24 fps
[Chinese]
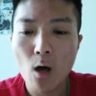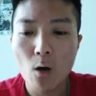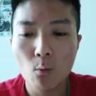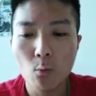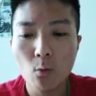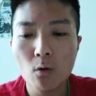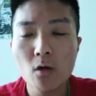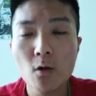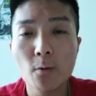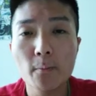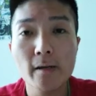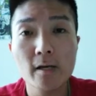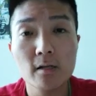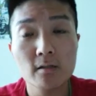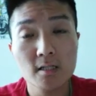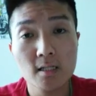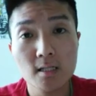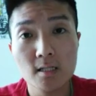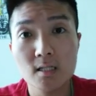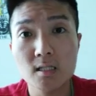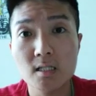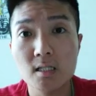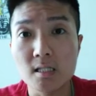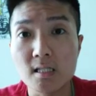我有没有这
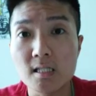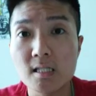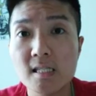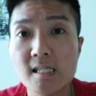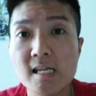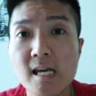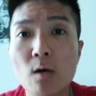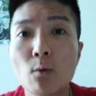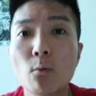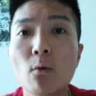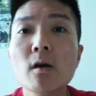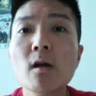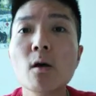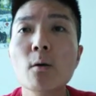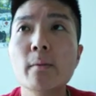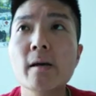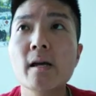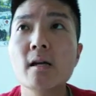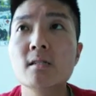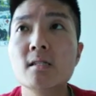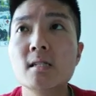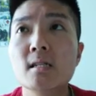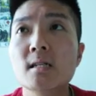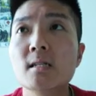个时间？我有没
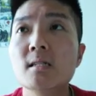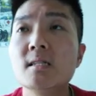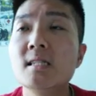有这个